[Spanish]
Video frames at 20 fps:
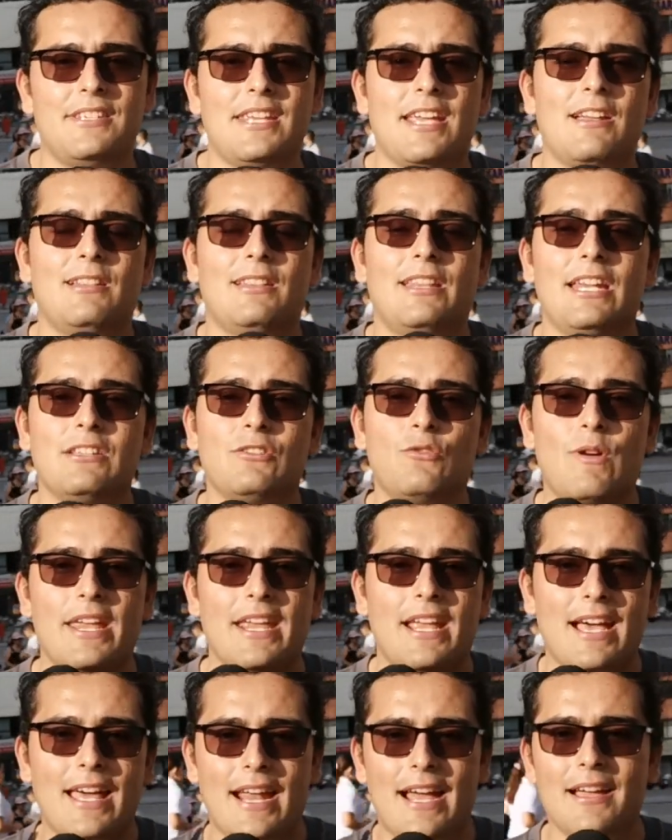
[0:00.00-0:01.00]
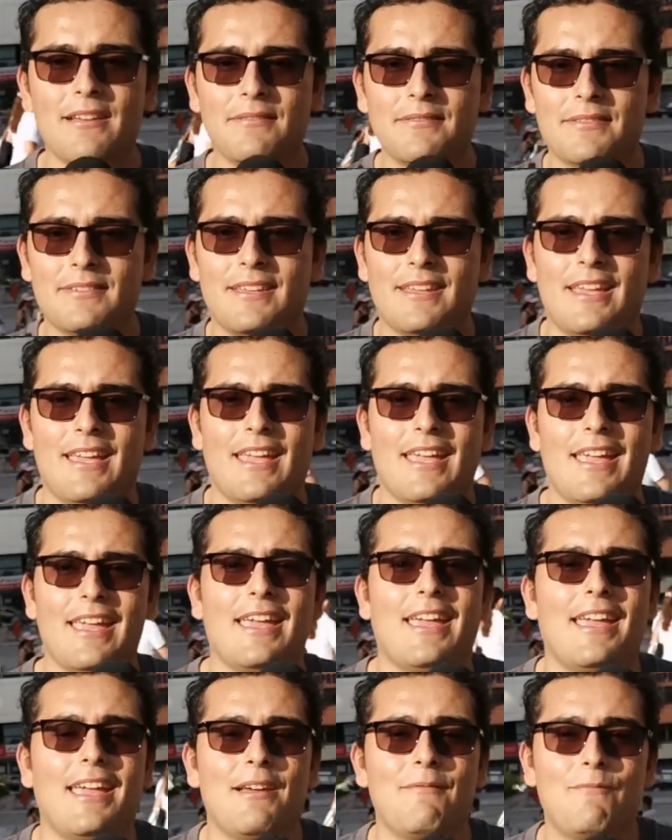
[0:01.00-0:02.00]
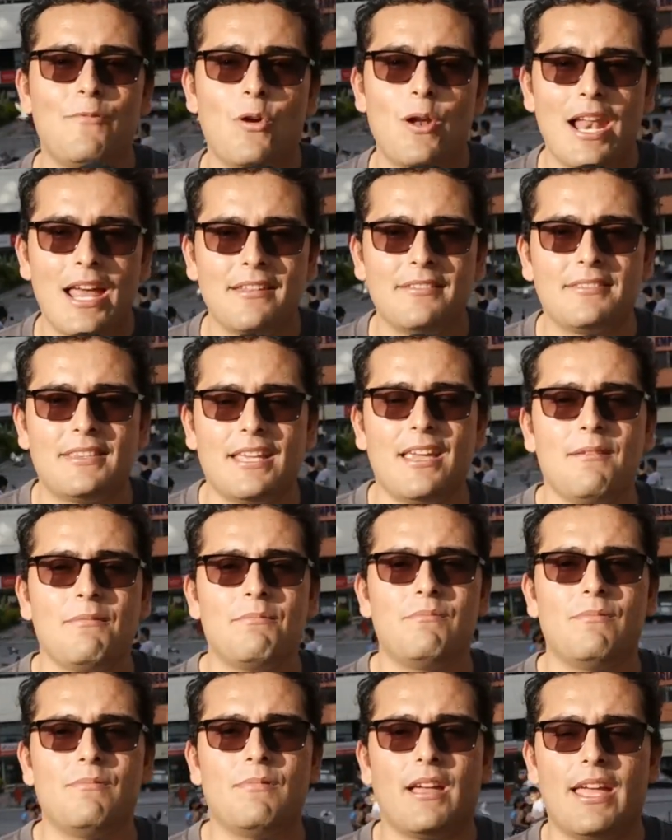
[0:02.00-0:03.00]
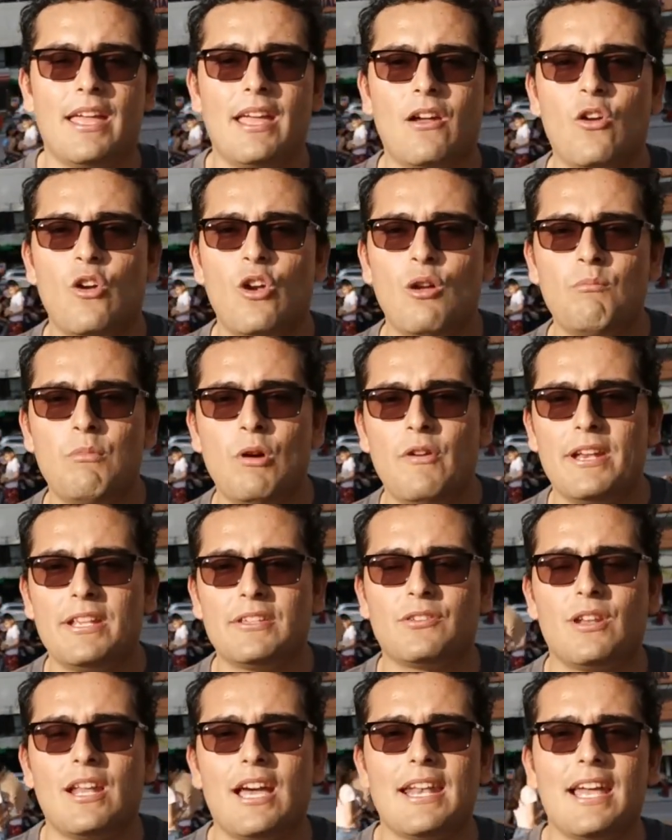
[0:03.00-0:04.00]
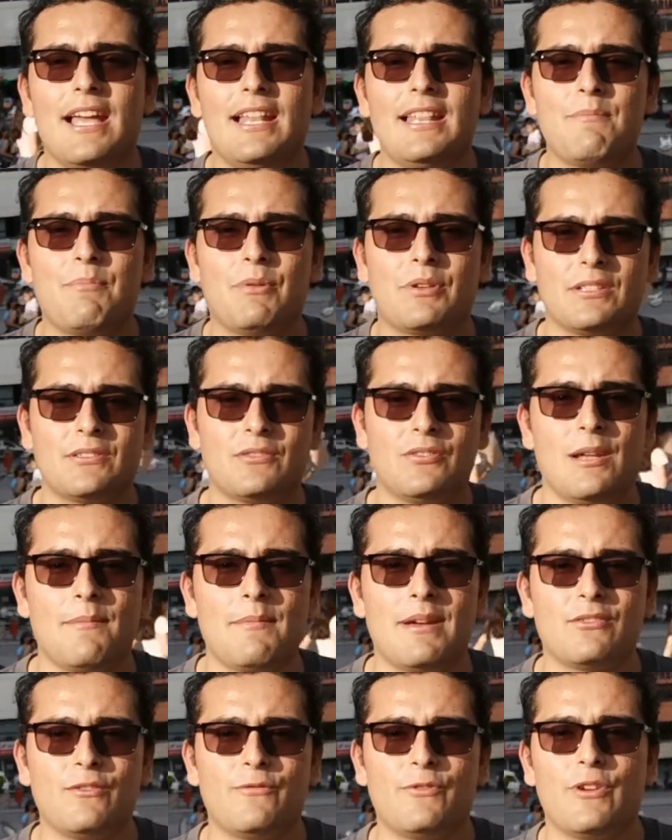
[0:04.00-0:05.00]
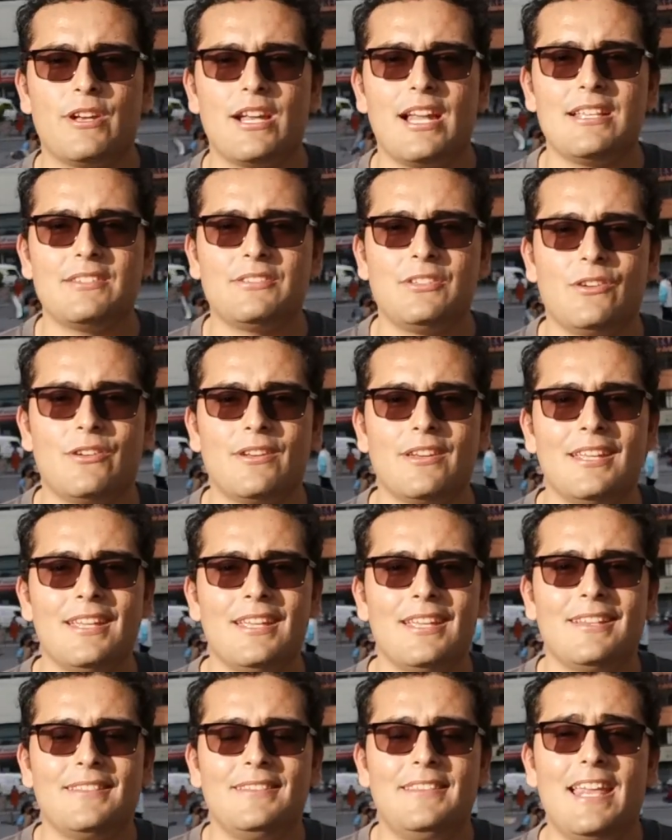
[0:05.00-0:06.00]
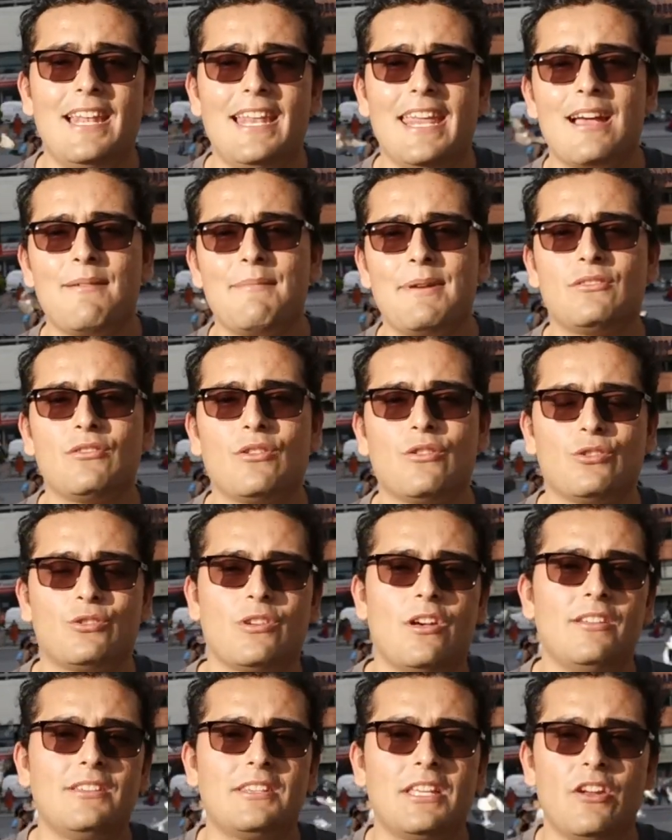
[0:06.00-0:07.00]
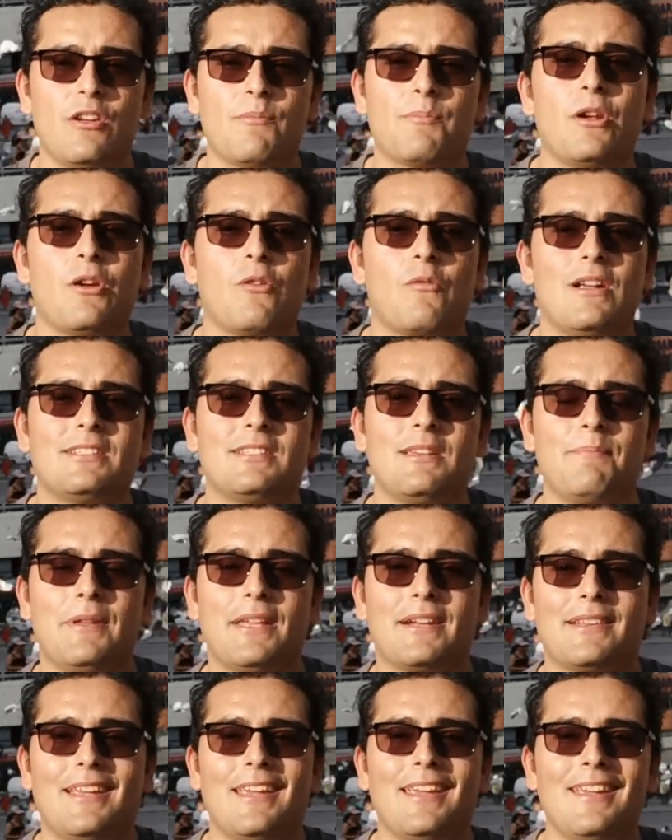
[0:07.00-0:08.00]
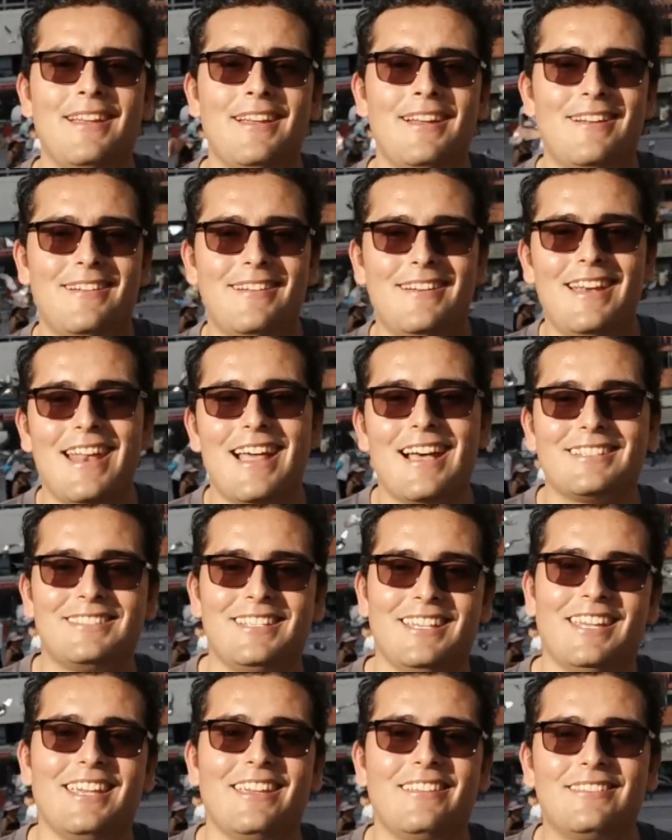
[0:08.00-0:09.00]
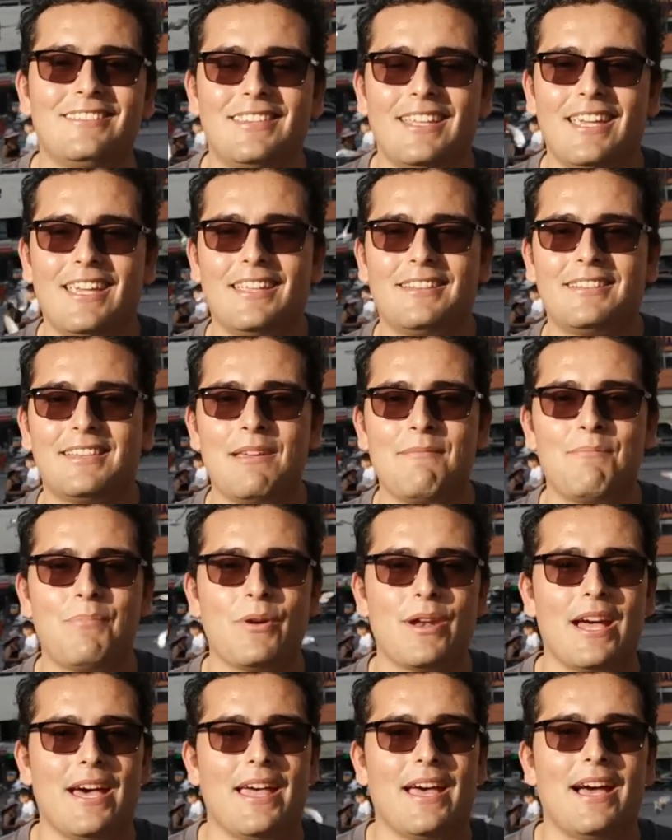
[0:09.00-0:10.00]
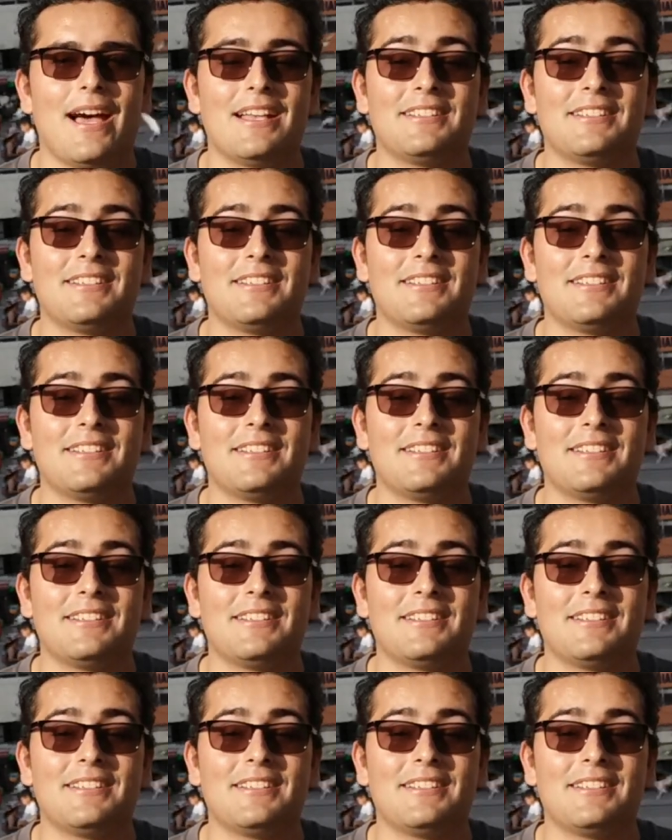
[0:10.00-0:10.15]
Yeldris Guaycará, eh, volante, eh, colombo-venezolana, el Deporte Solima sufrió una lesión del ligamento cruzado anterior, por lo cual se pierde la siguiente temporada.